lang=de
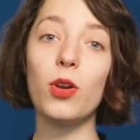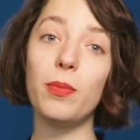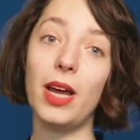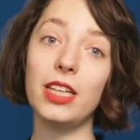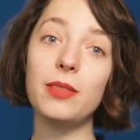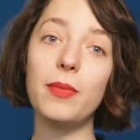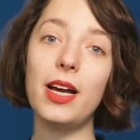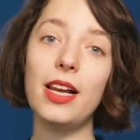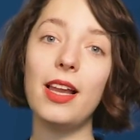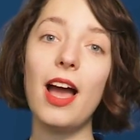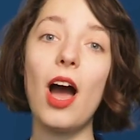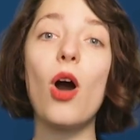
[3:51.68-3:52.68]
und manchmal
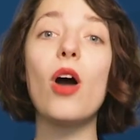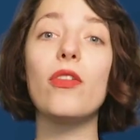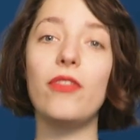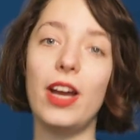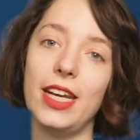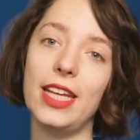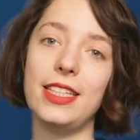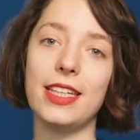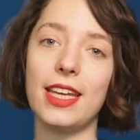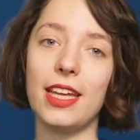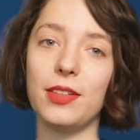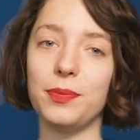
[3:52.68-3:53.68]
auch auf
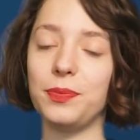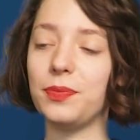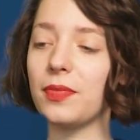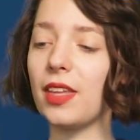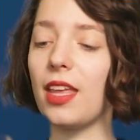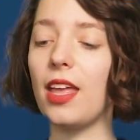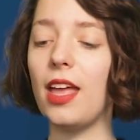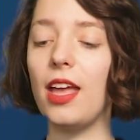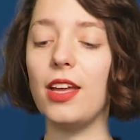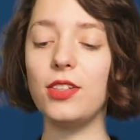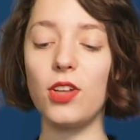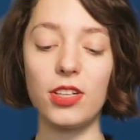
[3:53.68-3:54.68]
Weinetiketten.
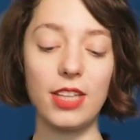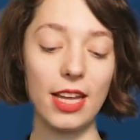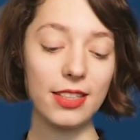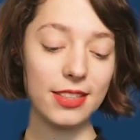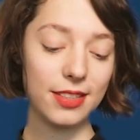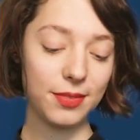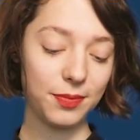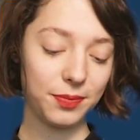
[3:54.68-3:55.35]
Doch das